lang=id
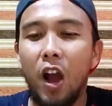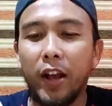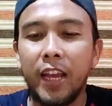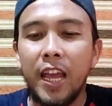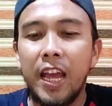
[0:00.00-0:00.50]

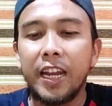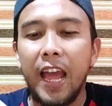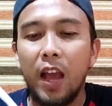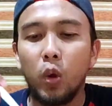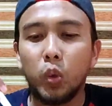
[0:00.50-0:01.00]
Oke,
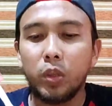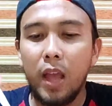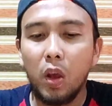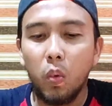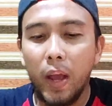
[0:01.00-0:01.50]
nah untuk
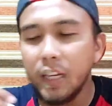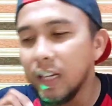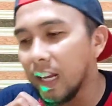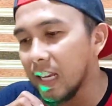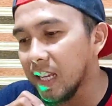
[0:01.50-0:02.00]
yang kuah
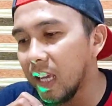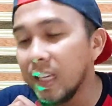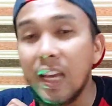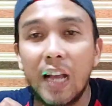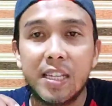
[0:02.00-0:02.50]
ini dia rasa
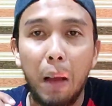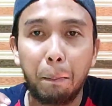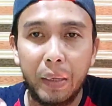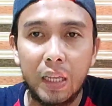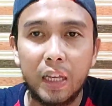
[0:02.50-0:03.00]
iga
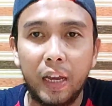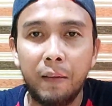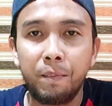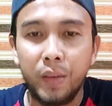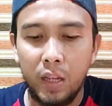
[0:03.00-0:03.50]
sapi
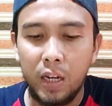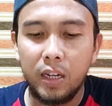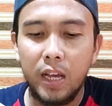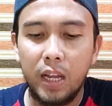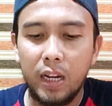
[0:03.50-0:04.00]
ya,
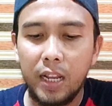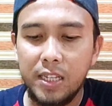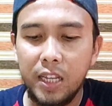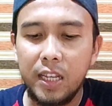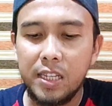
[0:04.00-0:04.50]
dari
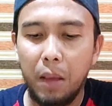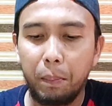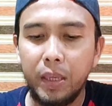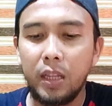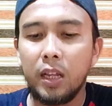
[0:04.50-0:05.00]
rasa iga
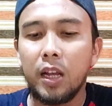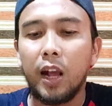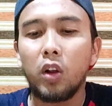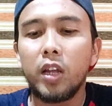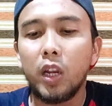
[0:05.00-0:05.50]
sapi.
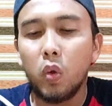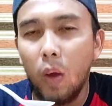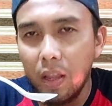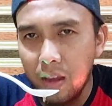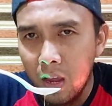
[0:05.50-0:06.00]
Kalau dari
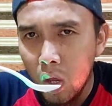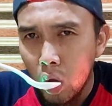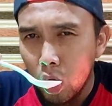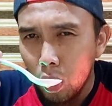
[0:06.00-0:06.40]
kuahnya